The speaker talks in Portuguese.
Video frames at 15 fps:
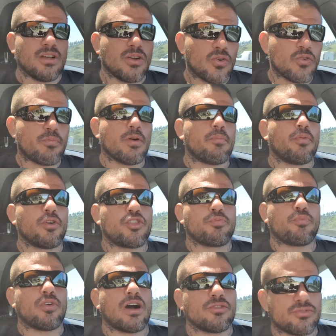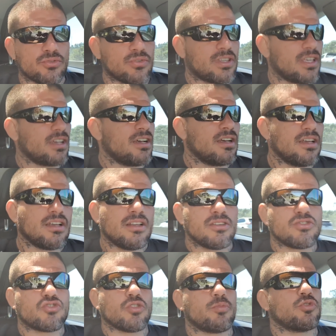com o popô tipo alto do que
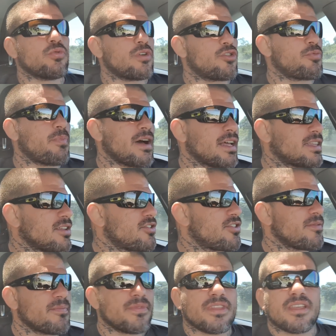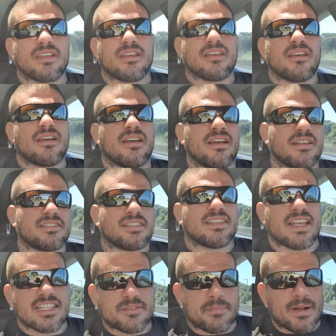sobre duas patas, é, se
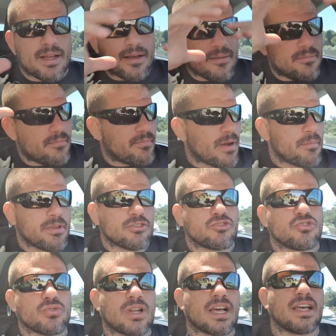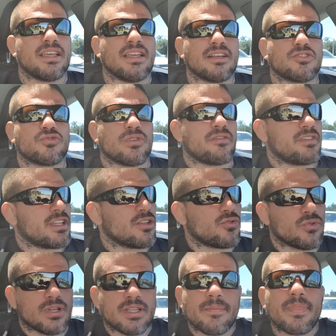desse para mensurar aí a sua vida
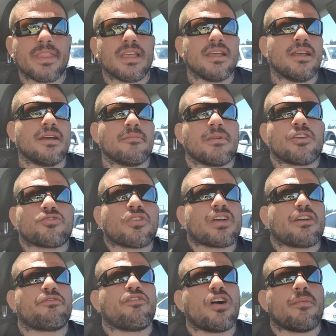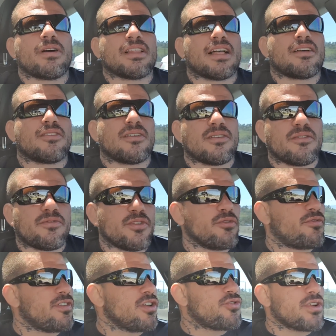toda. Mas de qualquer forma, lá viu o
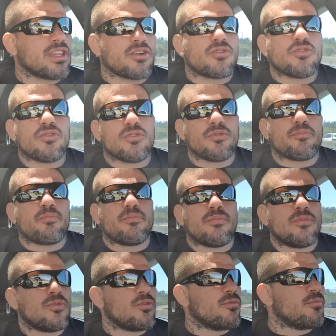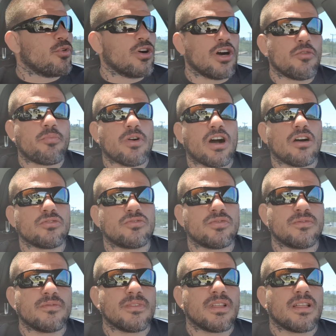vídeo ela com o burrão pro alto
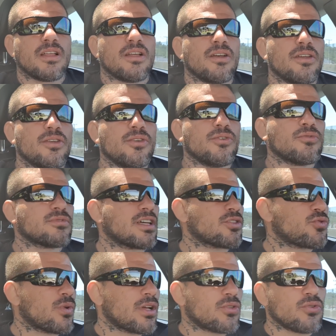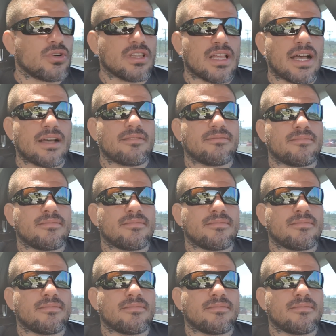e um tatuador lá